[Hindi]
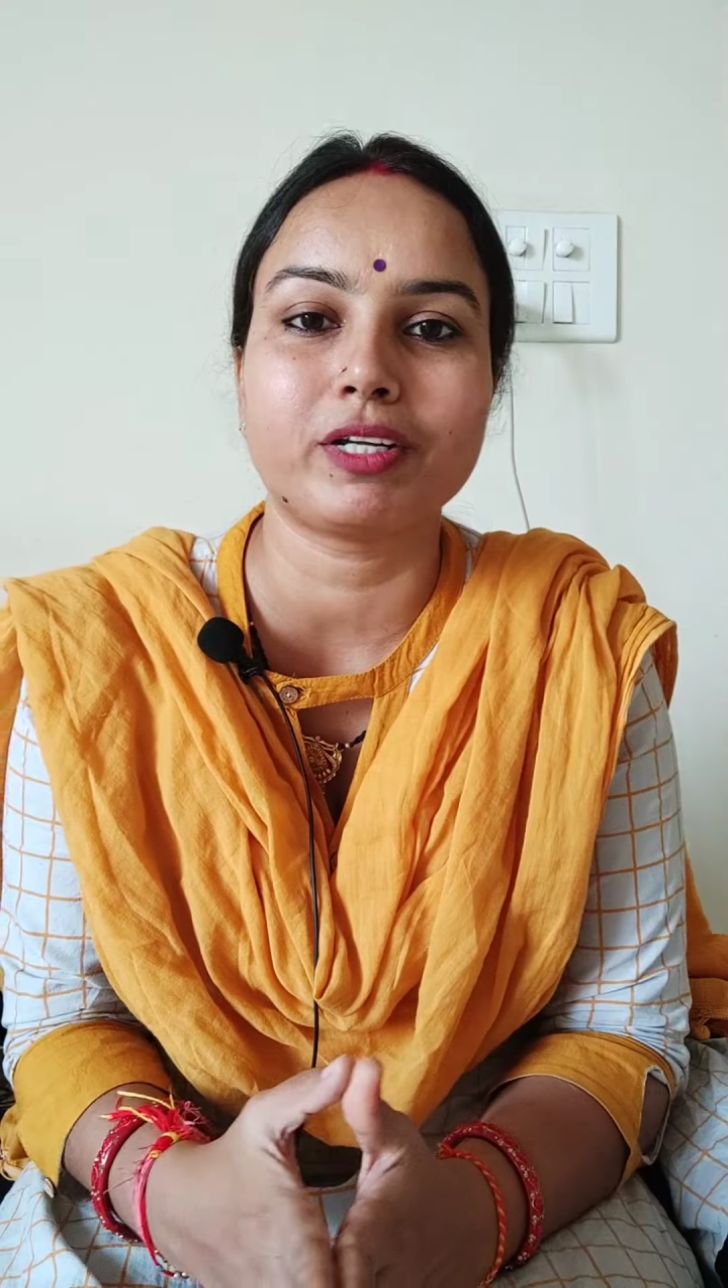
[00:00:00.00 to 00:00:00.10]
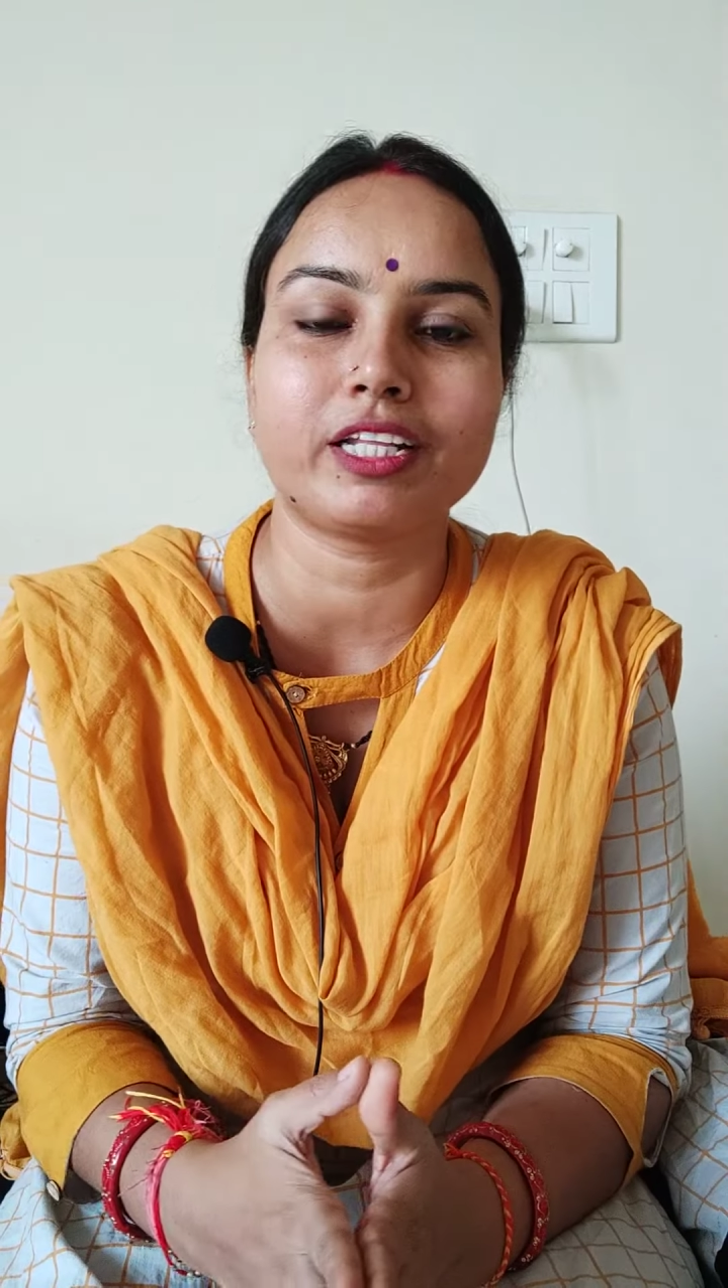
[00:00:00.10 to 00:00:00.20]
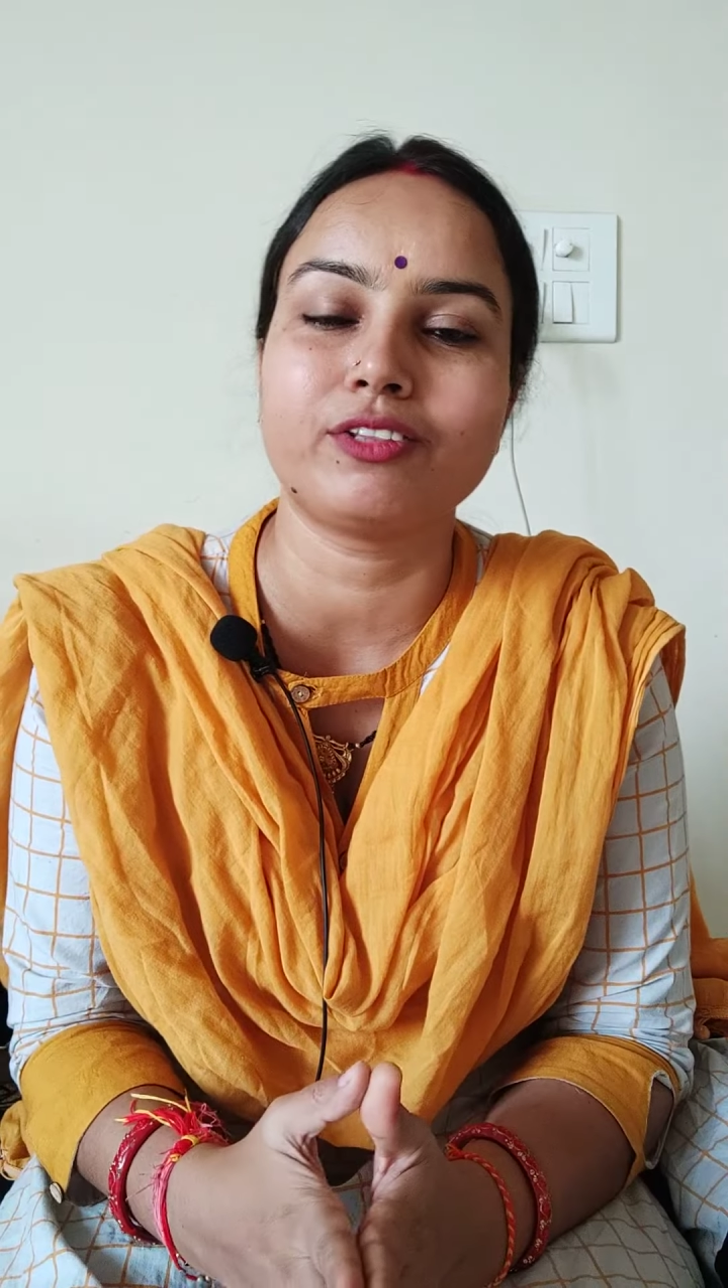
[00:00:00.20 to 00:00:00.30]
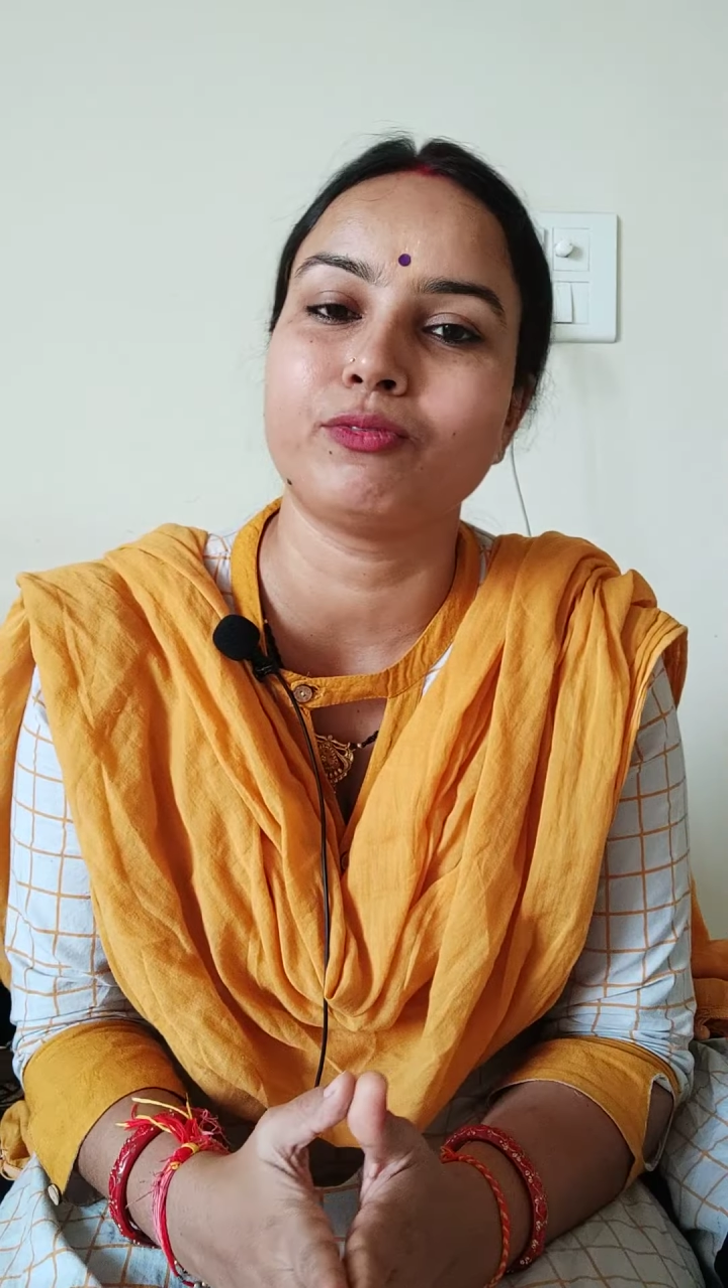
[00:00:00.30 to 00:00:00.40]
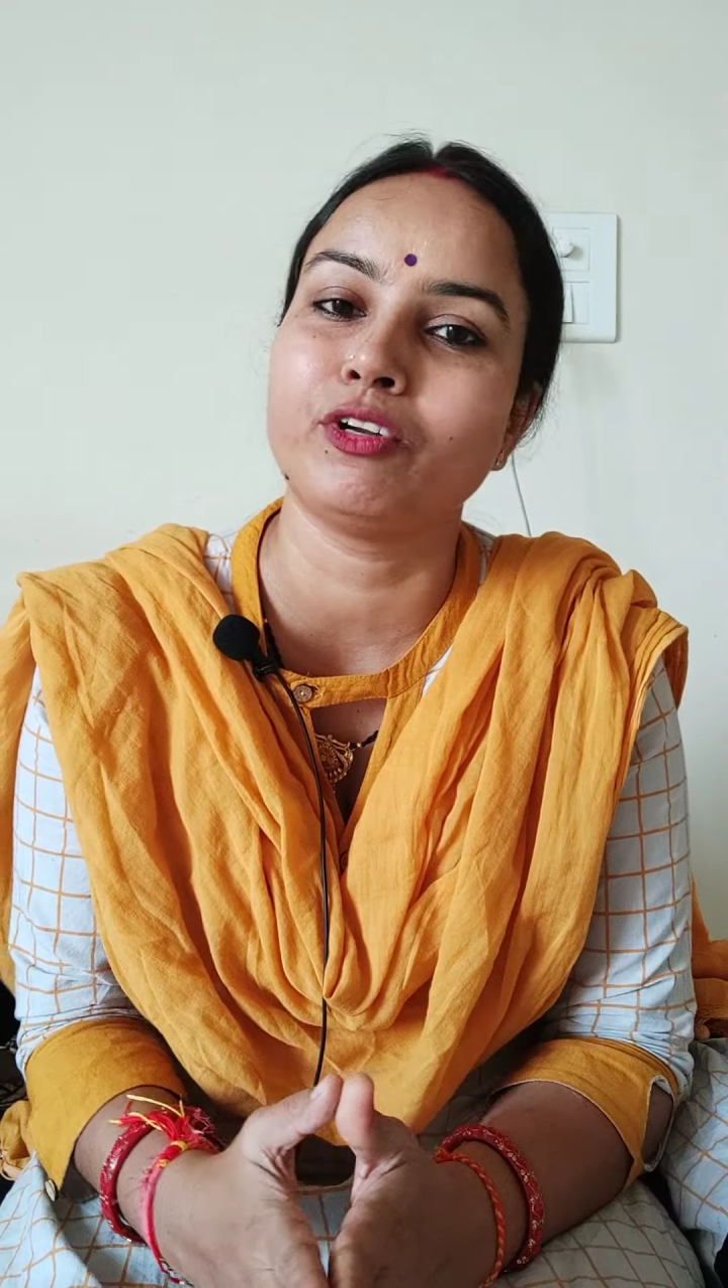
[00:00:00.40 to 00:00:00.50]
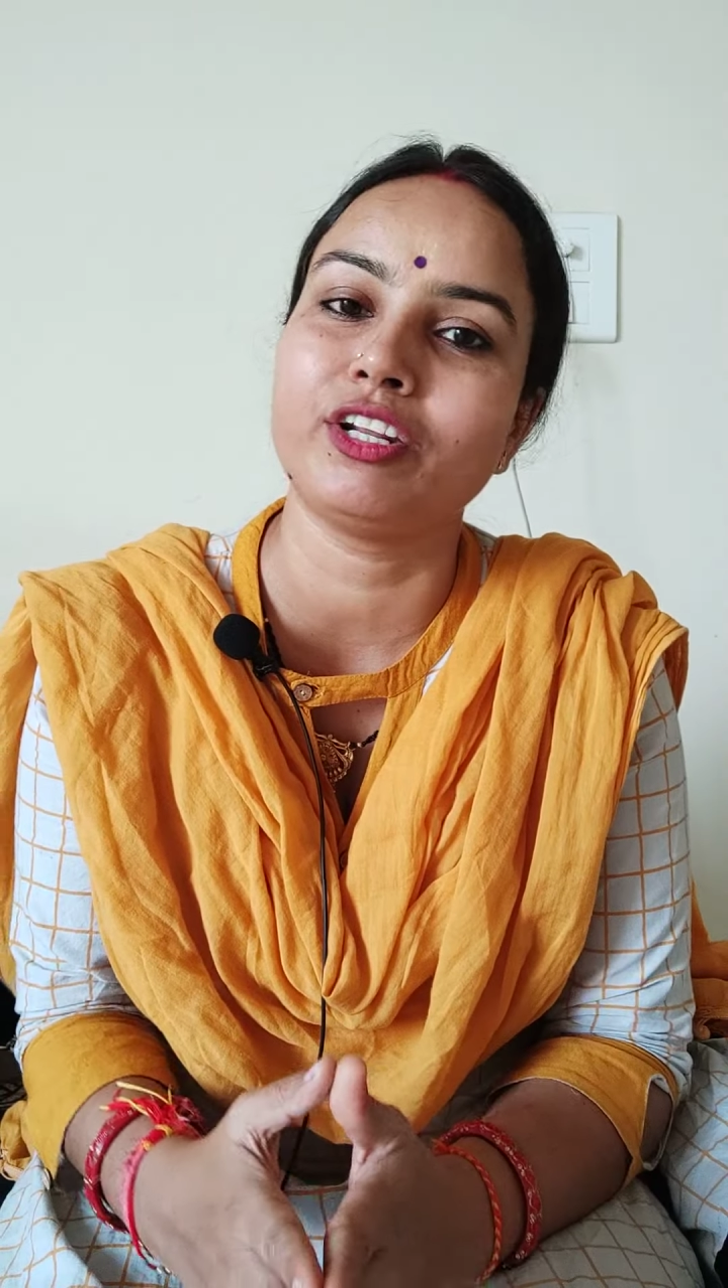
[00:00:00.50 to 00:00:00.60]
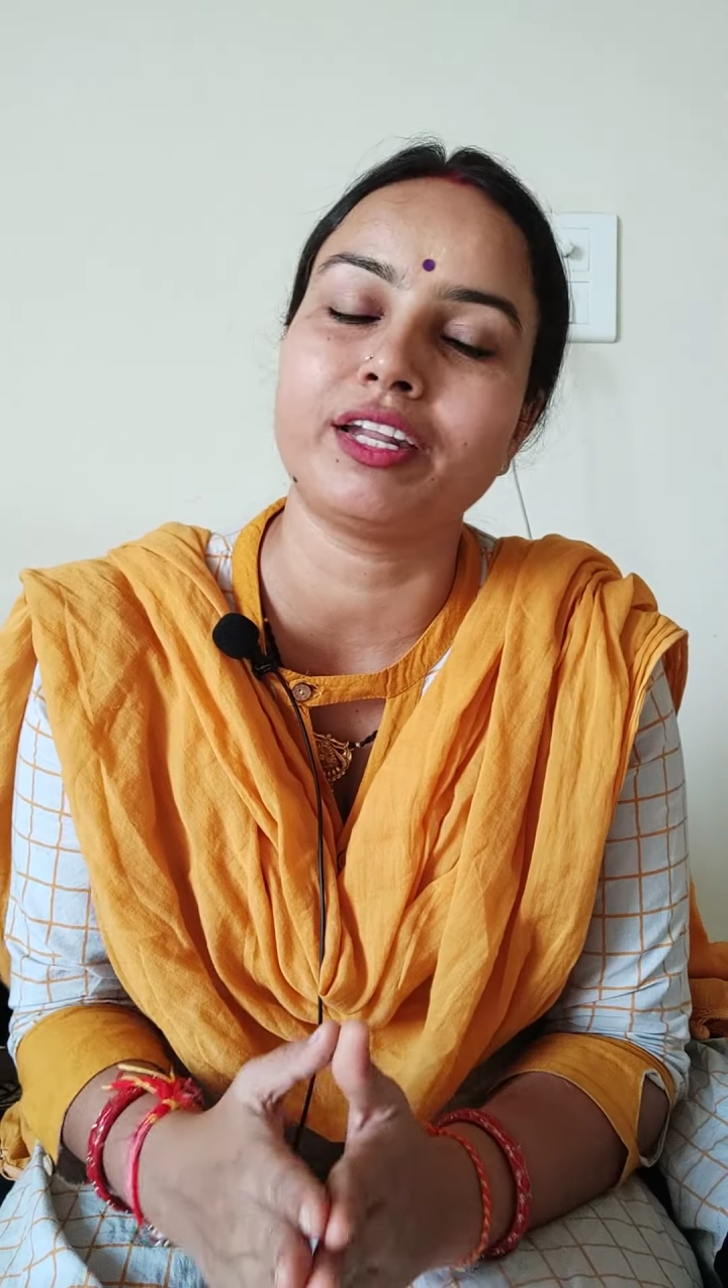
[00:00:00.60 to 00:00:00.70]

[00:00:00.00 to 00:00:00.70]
मदद बोले